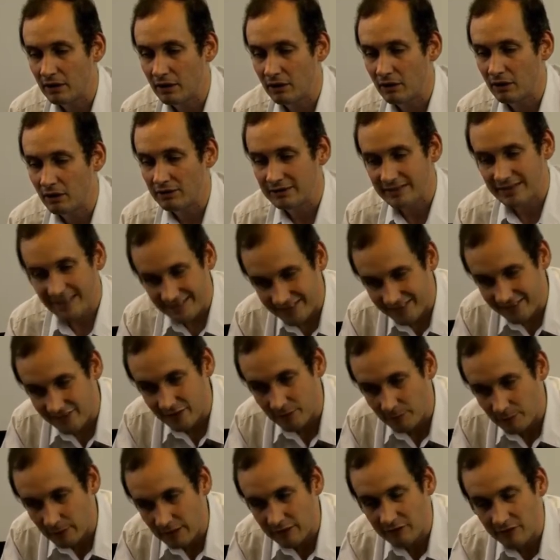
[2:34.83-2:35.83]
und das ist
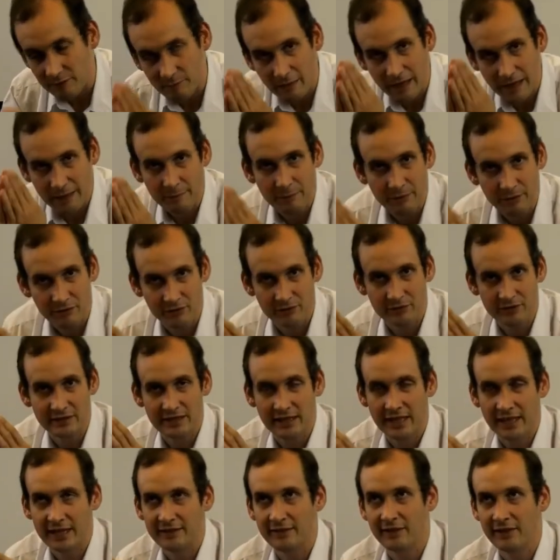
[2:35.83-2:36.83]
zumindest mein
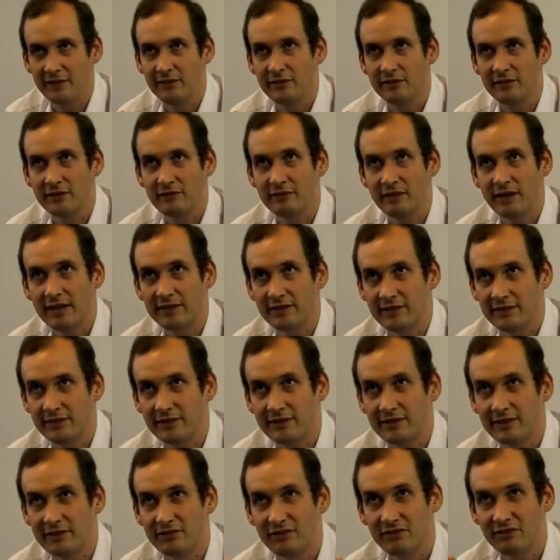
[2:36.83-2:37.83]
persönlicher Ansatz und ich weiß, dass es
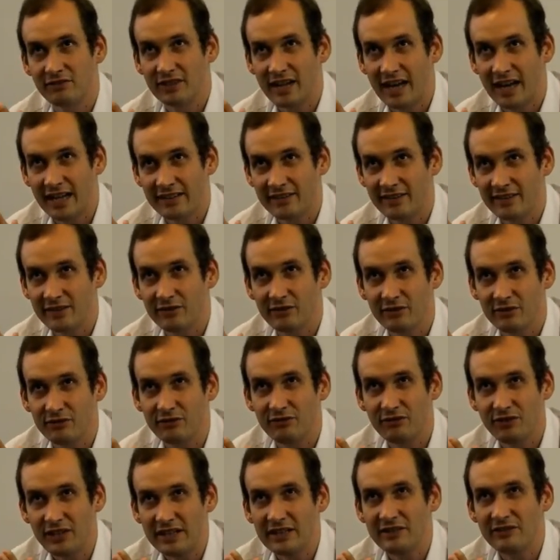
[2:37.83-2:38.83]
der, der Ansatz von
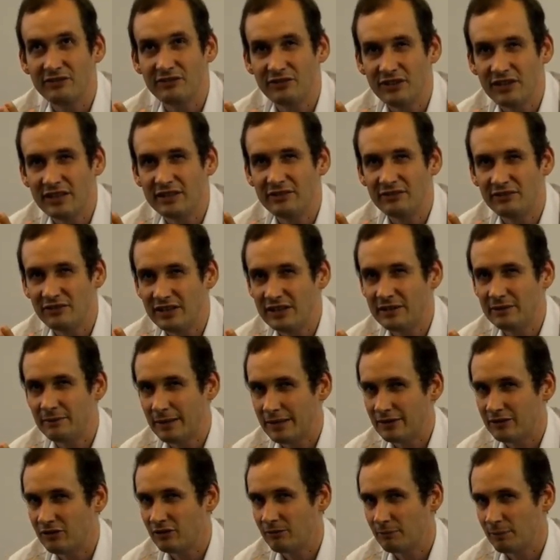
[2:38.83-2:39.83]
vielen, vielen, vielen
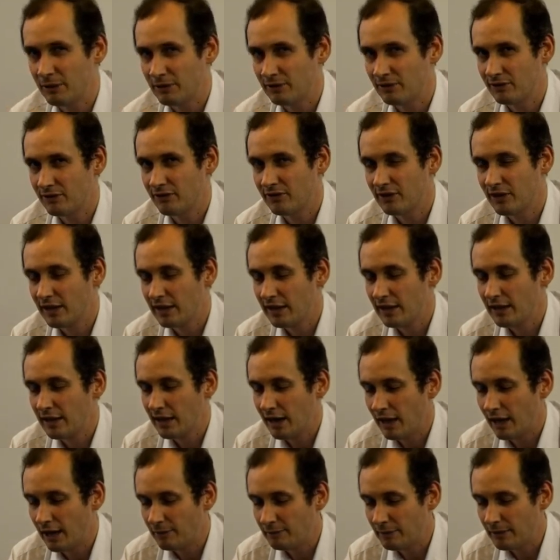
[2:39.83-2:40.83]
Menschen bei uns
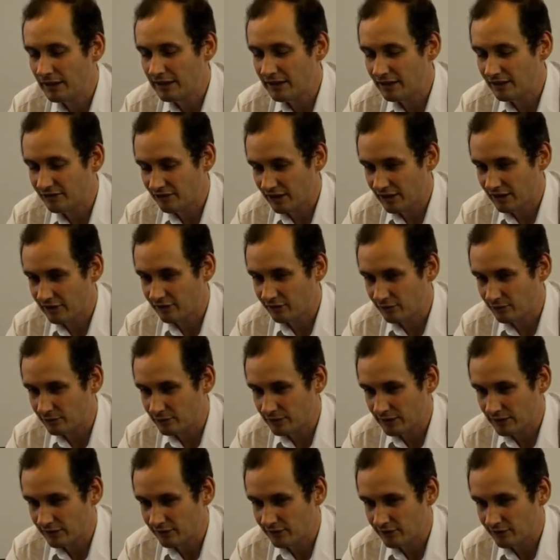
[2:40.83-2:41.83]
ähm, in der
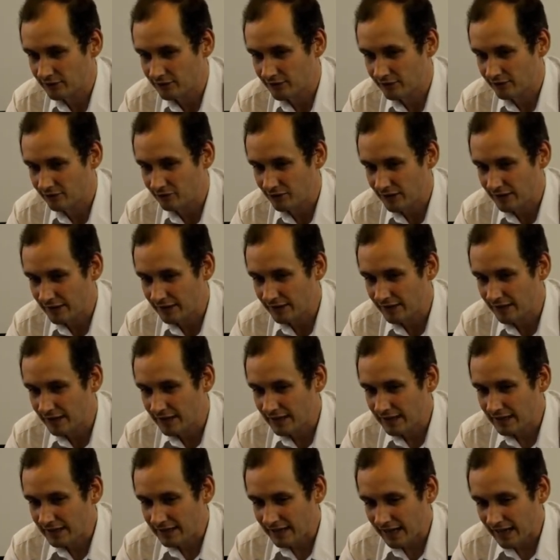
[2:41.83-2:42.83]
Fraktion ist. Und deswegen
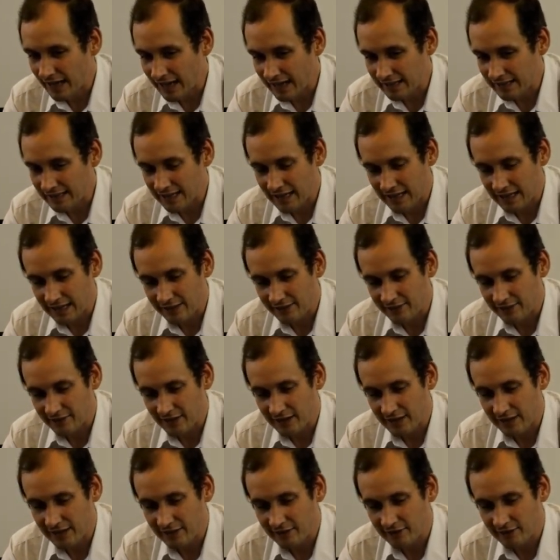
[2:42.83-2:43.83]
gerade als,
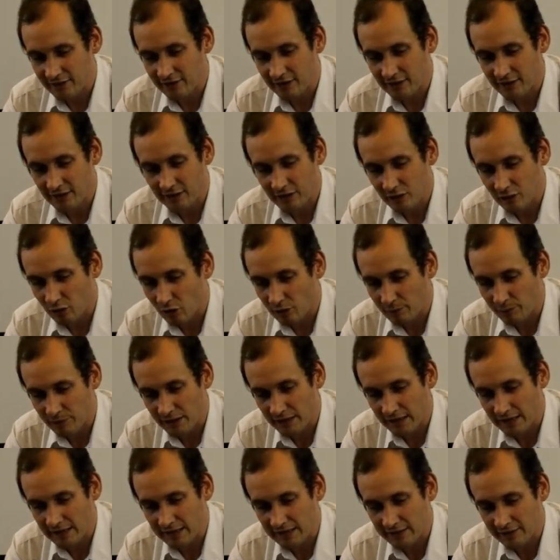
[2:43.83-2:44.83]
als äh,
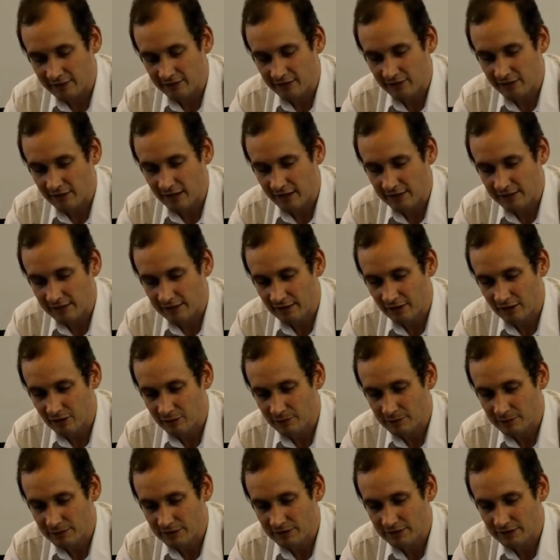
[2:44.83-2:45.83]
gläubiger Christ kann ich,
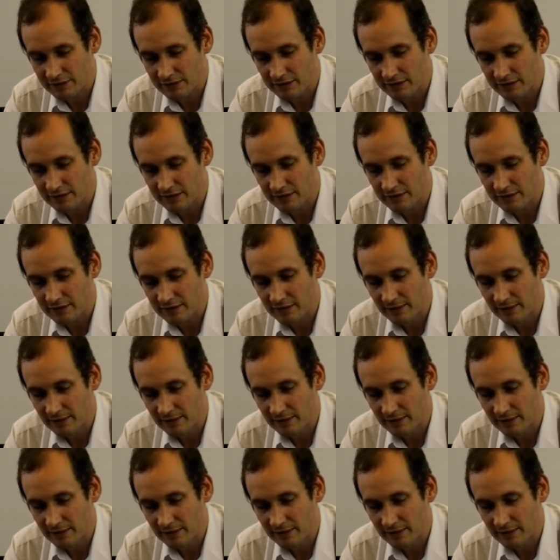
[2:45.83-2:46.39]
glaube ich, äh,